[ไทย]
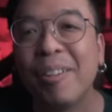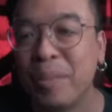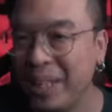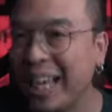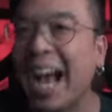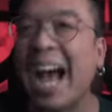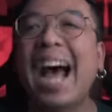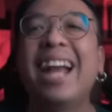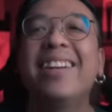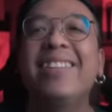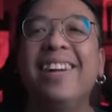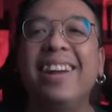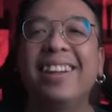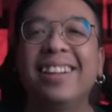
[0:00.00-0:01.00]
พิการ
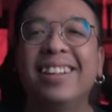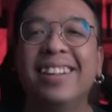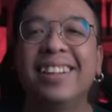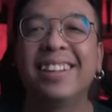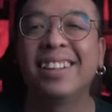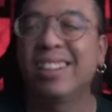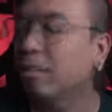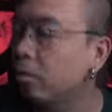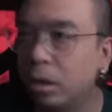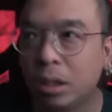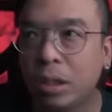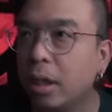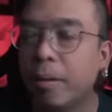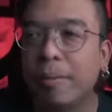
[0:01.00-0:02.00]
ด้วย
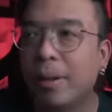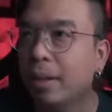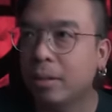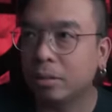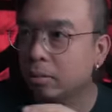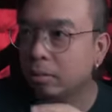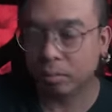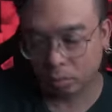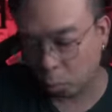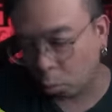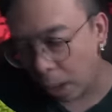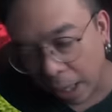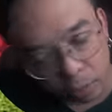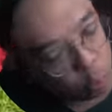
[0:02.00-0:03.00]
เชี่ยแม่งก็ทุ
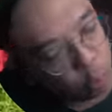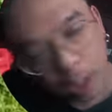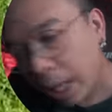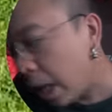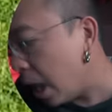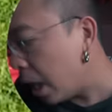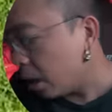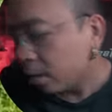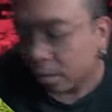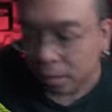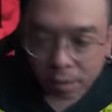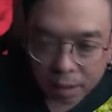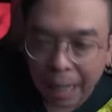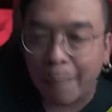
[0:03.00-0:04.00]
ลักทุเล
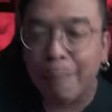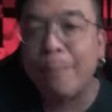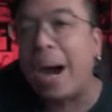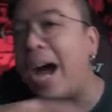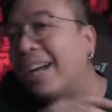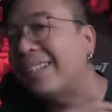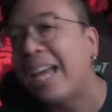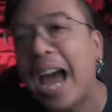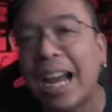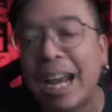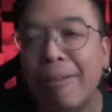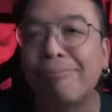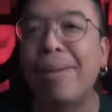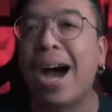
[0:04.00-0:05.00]
ลำบากยาก
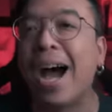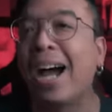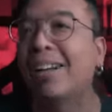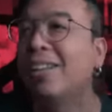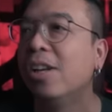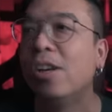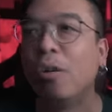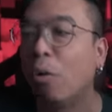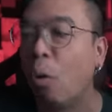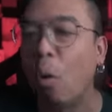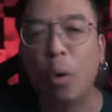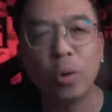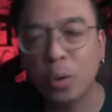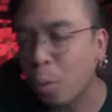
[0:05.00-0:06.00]
ลำบาก ค
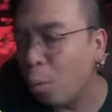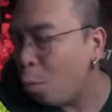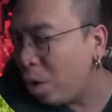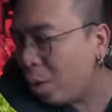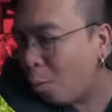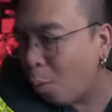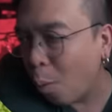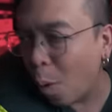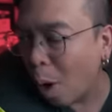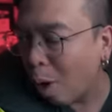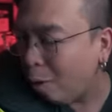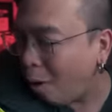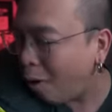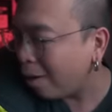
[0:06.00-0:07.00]
นดูนี่หัว
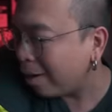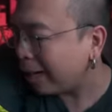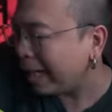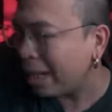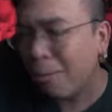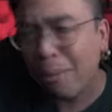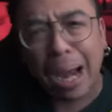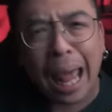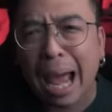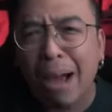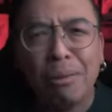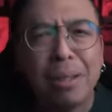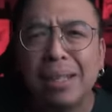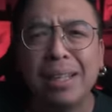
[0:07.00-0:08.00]
เลาะเกลียวกลา
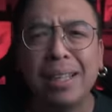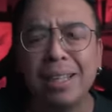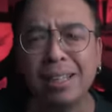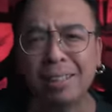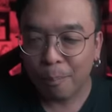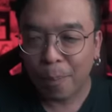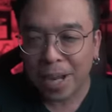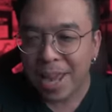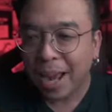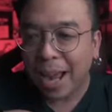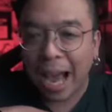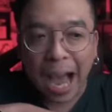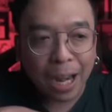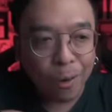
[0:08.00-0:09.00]
วเลยบรรยา
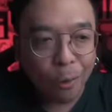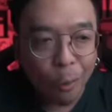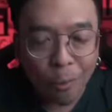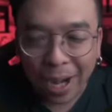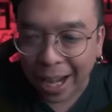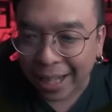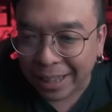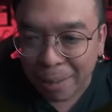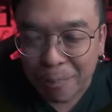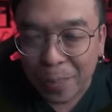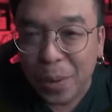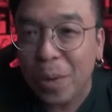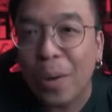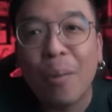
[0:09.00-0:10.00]
กาศโรงหนังเต็ม
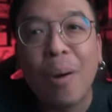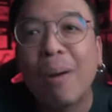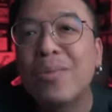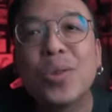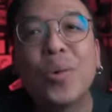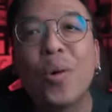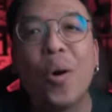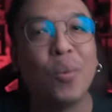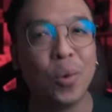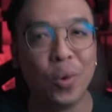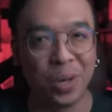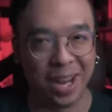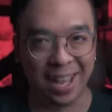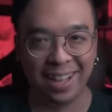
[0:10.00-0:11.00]
ไปด้วยความสุขอบ
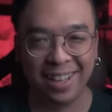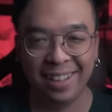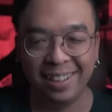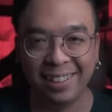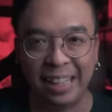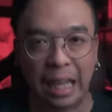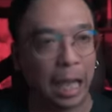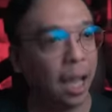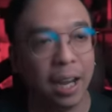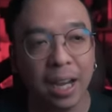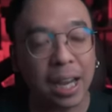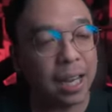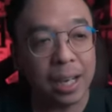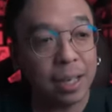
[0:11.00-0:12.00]
อุ่นอะเออ
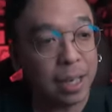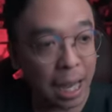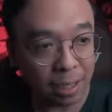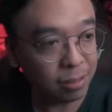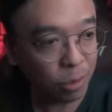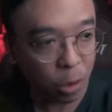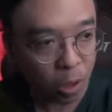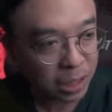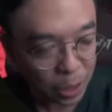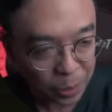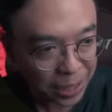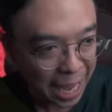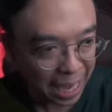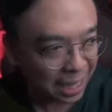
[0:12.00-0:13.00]
นี่หนังหอแต๋
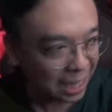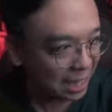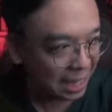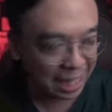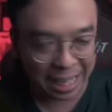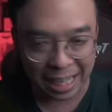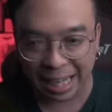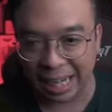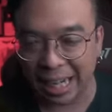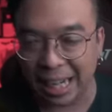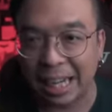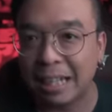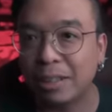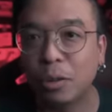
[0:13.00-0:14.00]
วแตกนี่
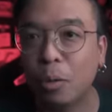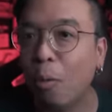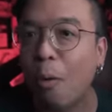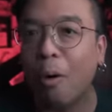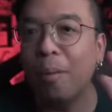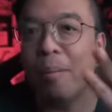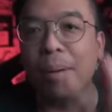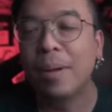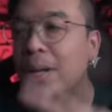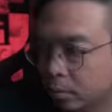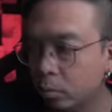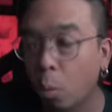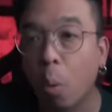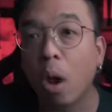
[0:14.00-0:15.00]
ทุกคนแบบ
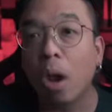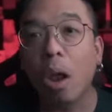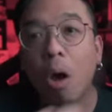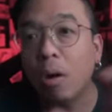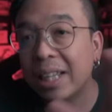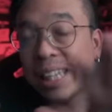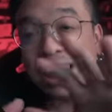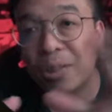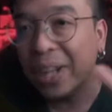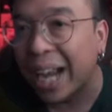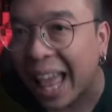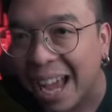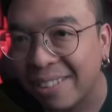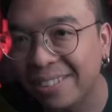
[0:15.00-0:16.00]
หัวเลาะเกลียว
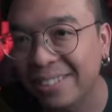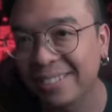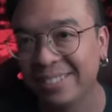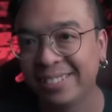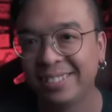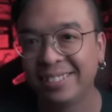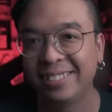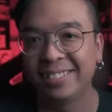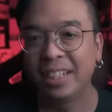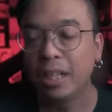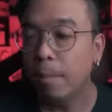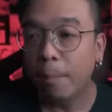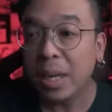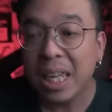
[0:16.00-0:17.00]
กลาว
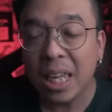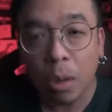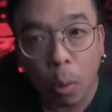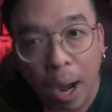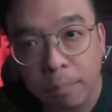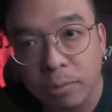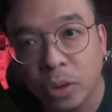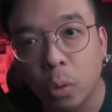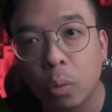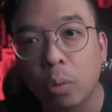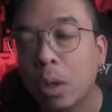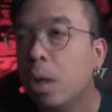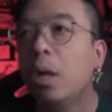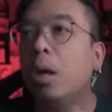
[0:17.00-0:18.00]
มีความสุข
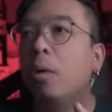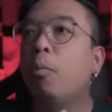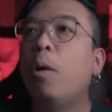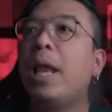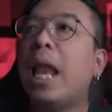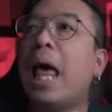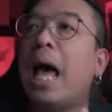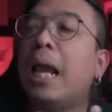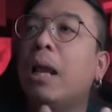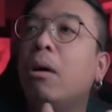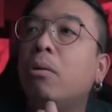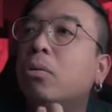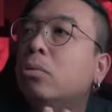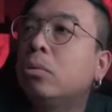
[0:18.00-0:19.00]
เวลา
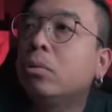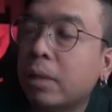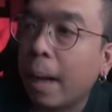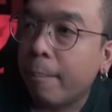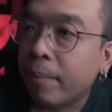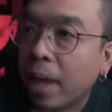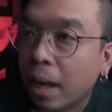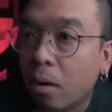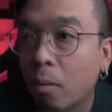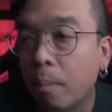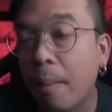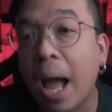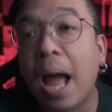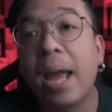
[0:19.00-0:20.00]
เราทำหนังออ
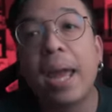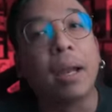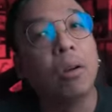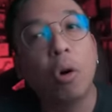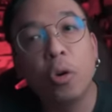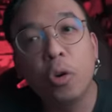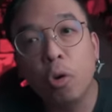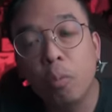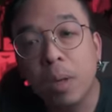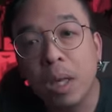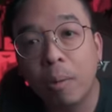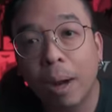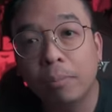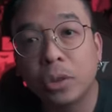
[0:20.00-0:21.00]
กมา เห็นคนดู
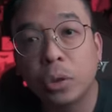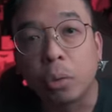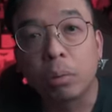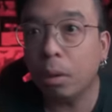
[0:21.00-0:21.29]
มีความสุข